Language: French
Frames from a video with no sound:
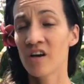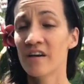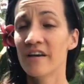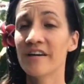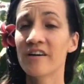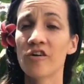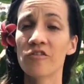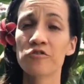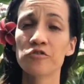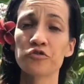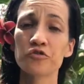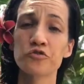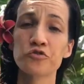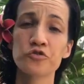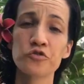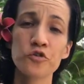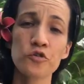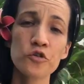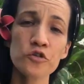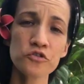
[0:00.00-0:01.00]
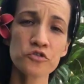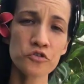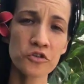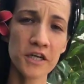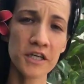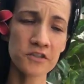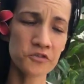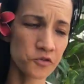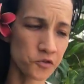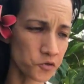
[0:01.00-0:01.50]
et qu'on veut juste
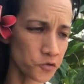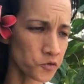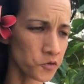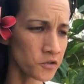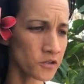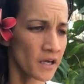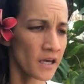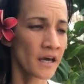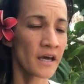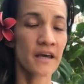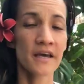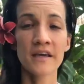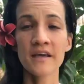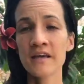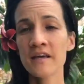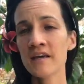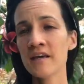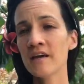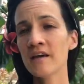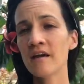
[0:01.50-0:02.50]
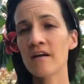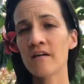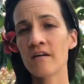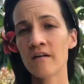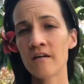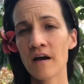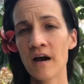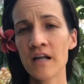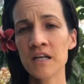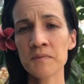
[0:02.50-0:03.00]
clôturer le truc et
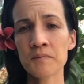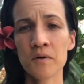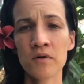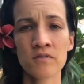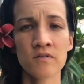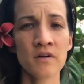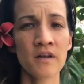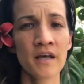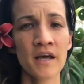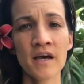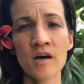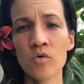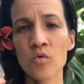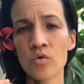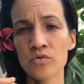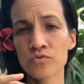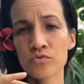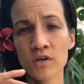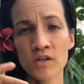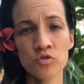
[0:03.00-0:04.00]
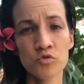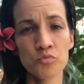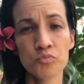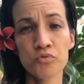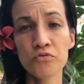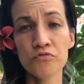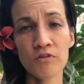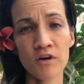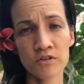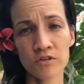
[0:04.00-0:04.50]
euh, aller prendre l'air ou en tout cas ne
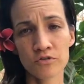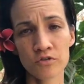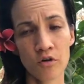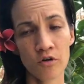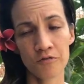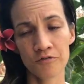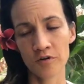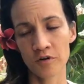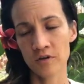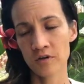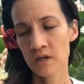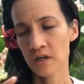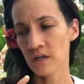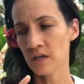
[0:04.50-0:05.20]
plus voir notre enfant.